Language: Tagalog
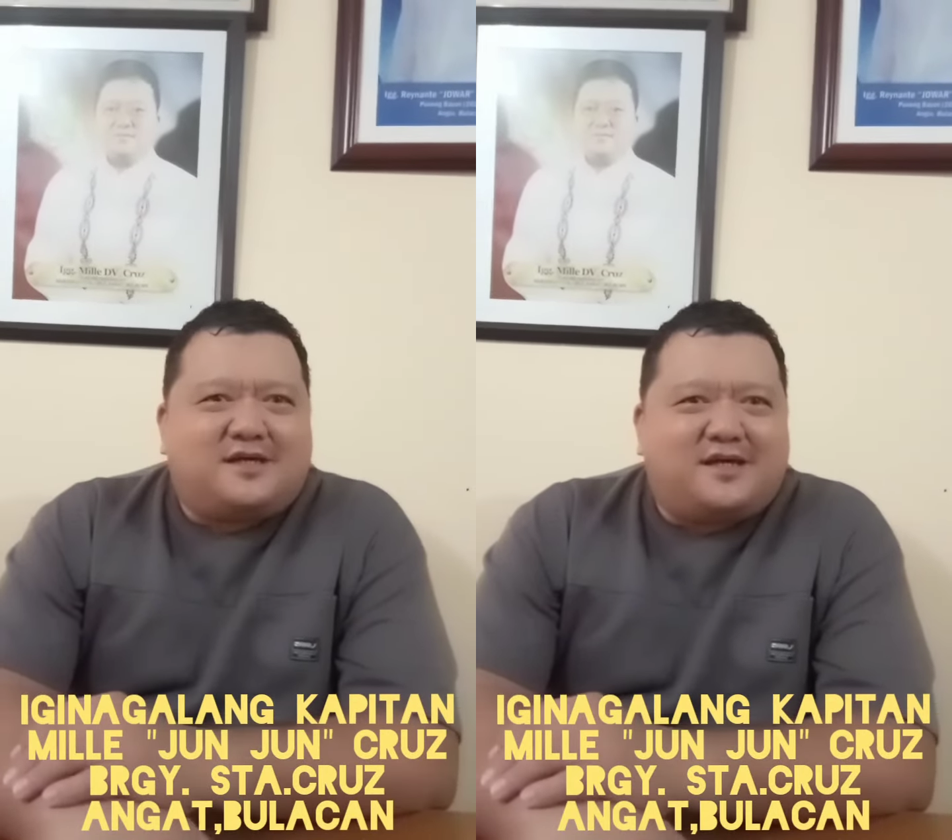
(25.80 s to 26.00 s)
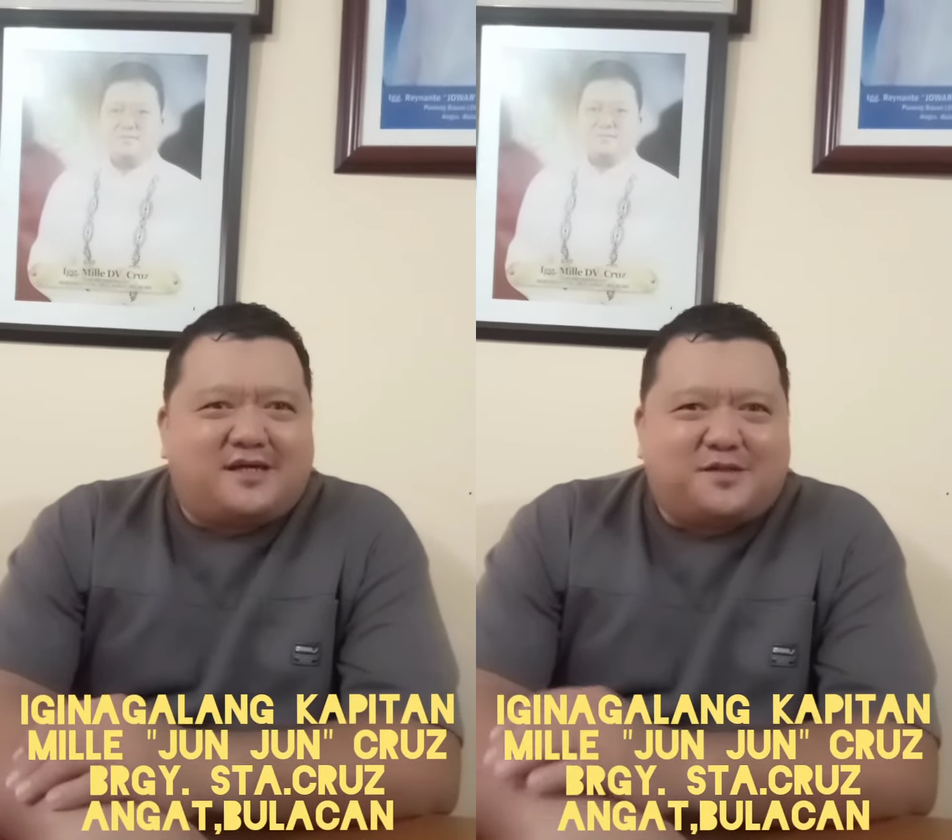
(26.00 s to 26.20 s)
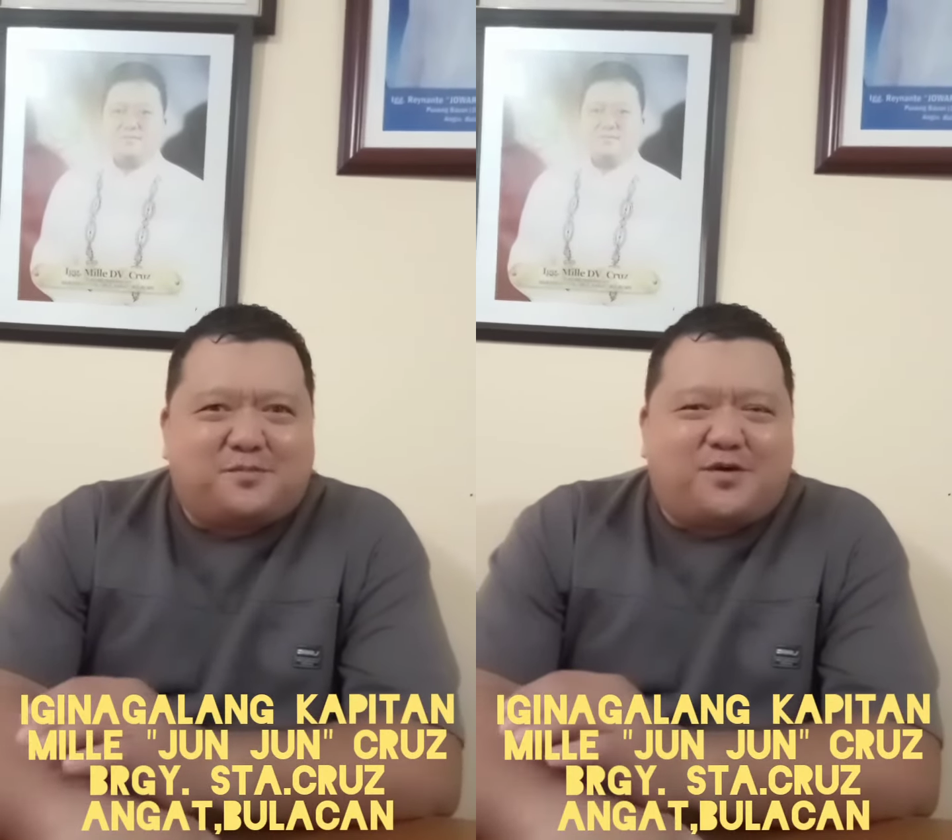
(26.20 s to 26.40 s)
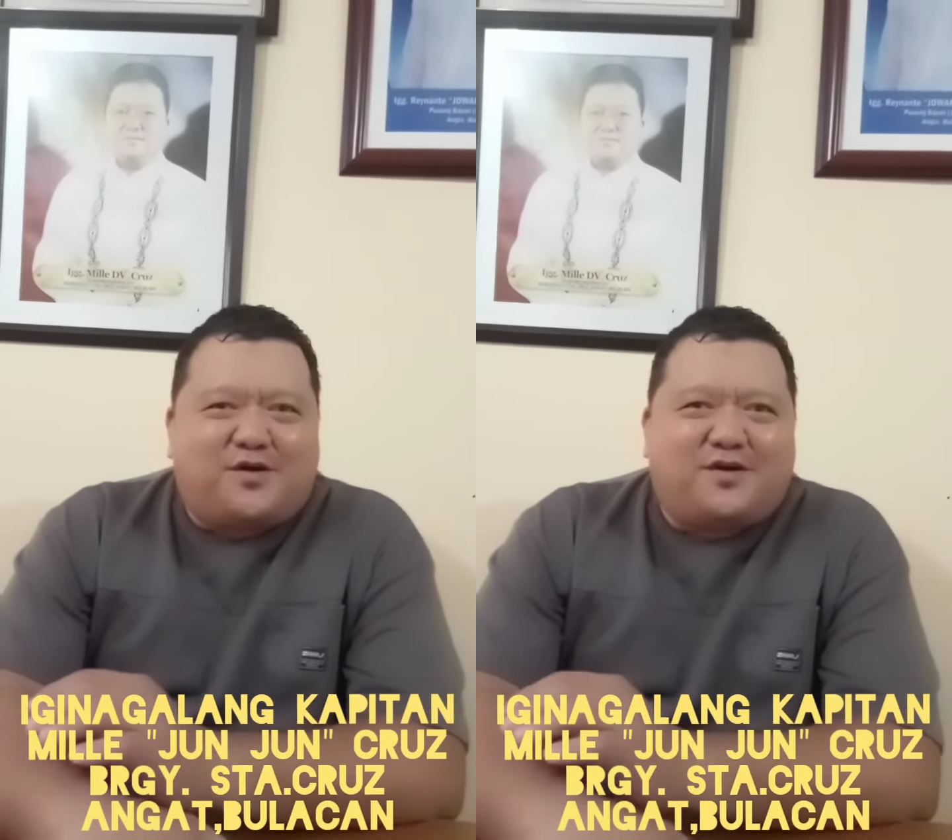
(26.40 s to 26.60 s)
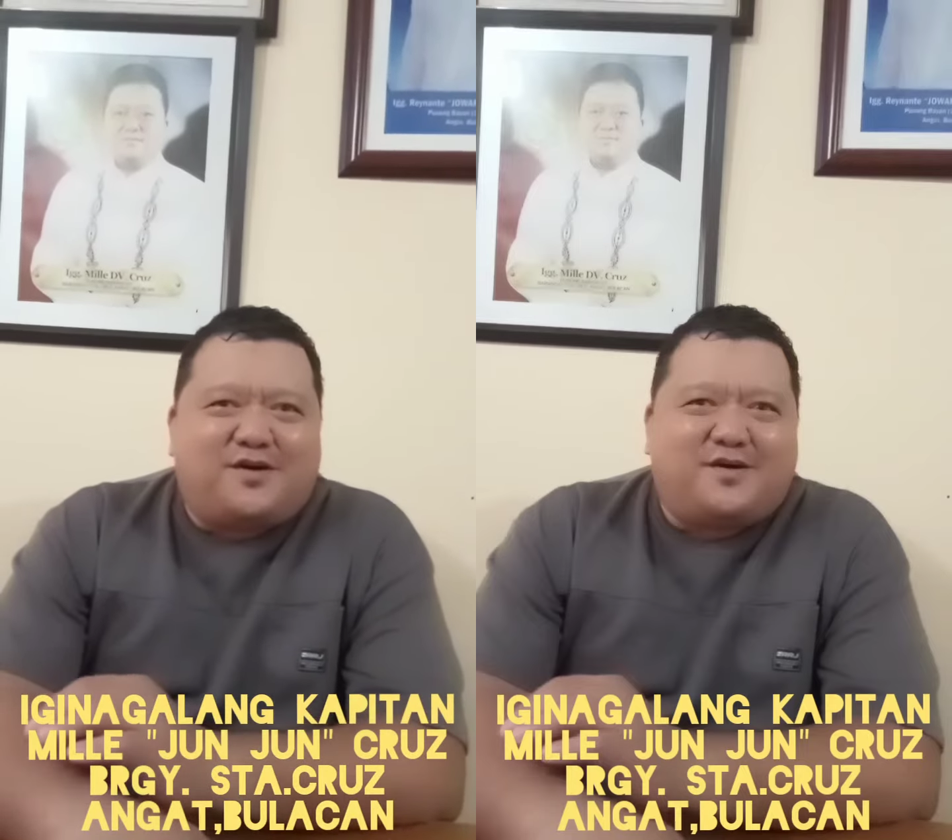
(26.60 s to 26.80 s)
Ito po,
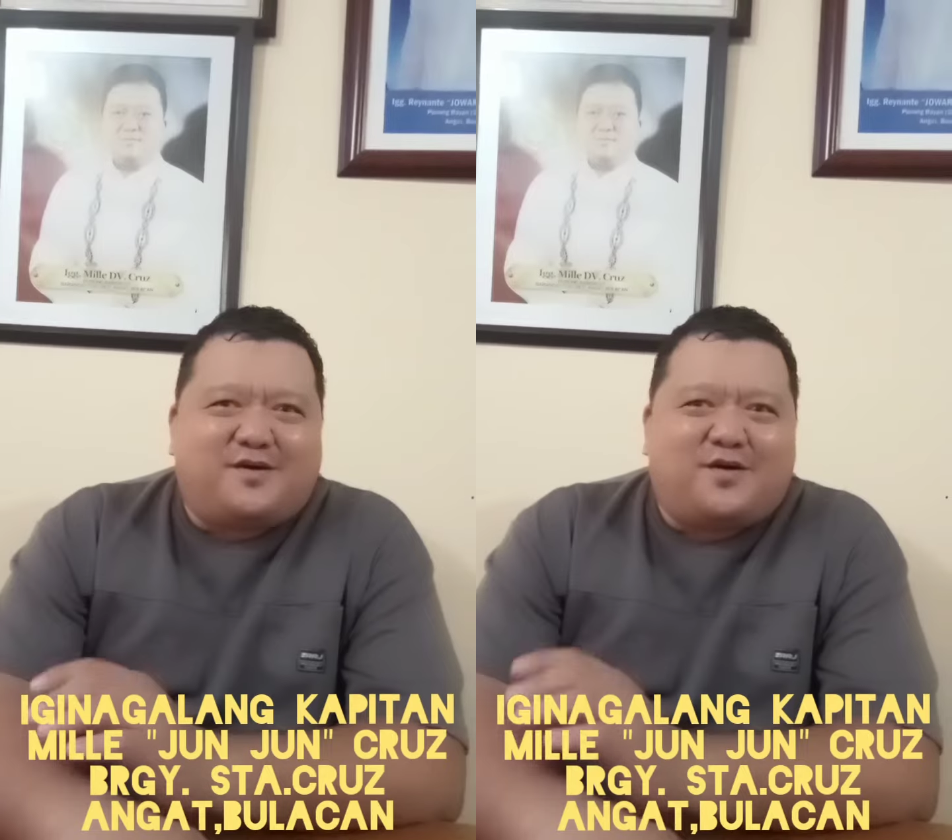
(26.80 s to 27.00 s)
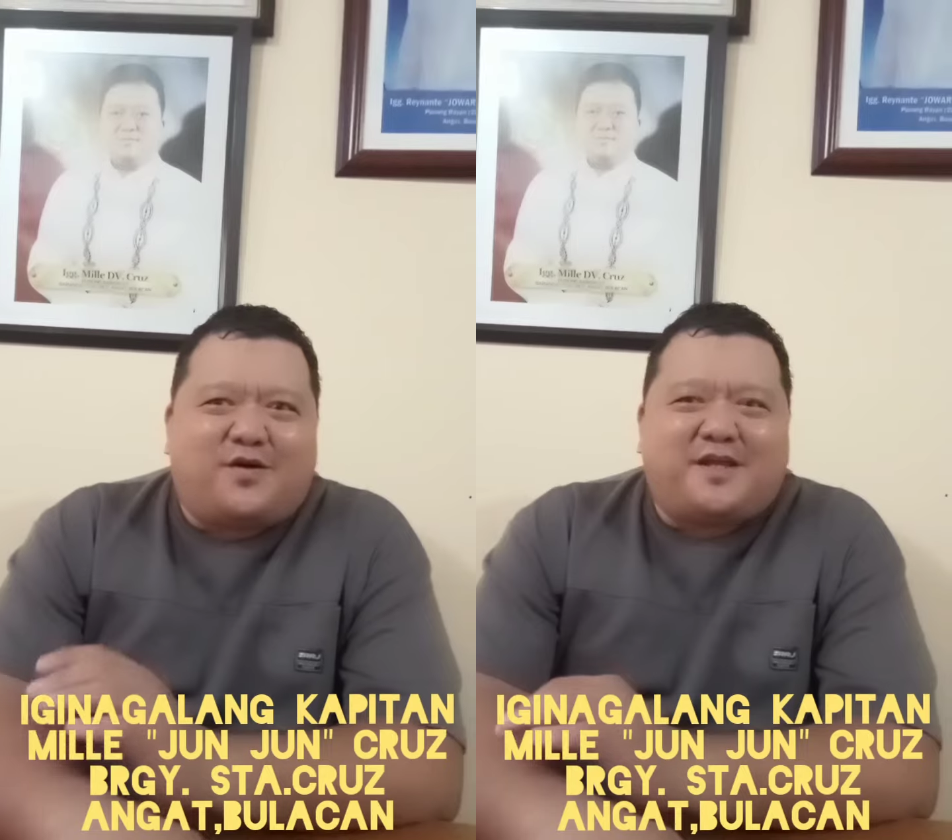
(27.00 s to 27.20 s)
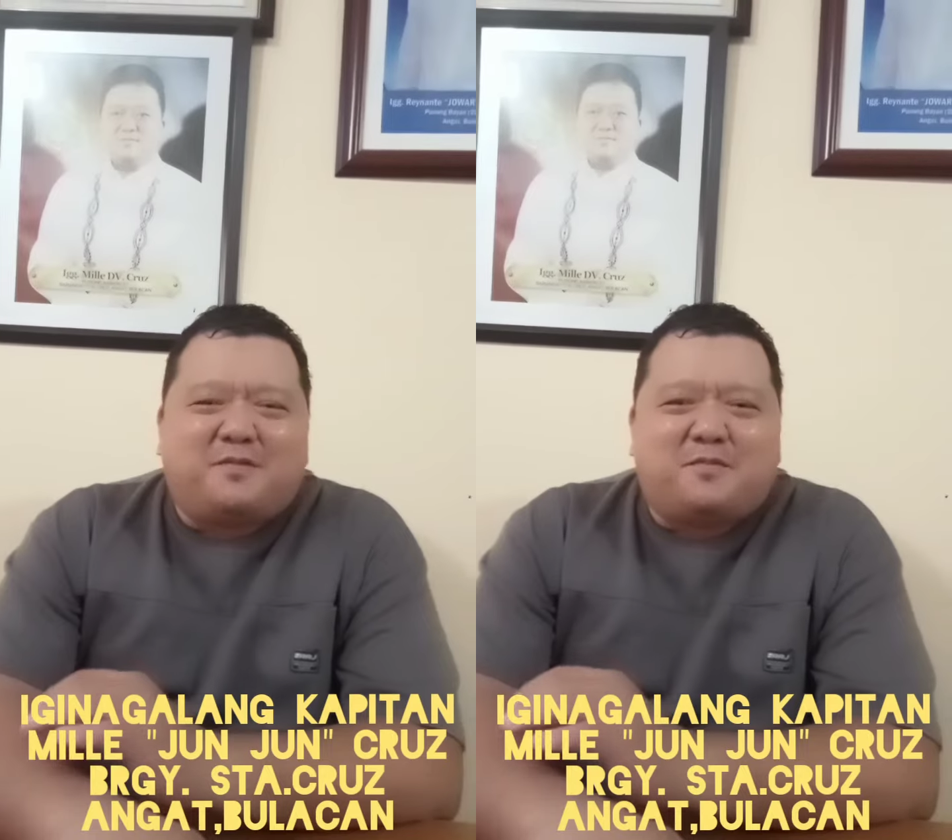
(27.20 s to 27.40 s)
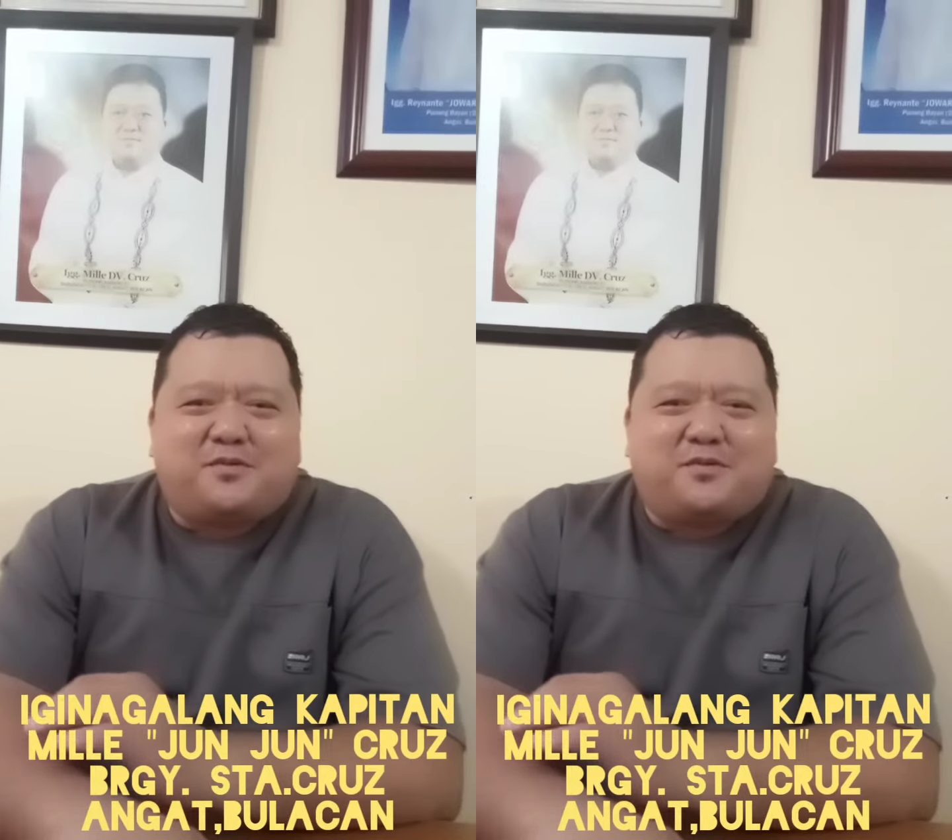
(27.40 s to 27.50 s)
okay naman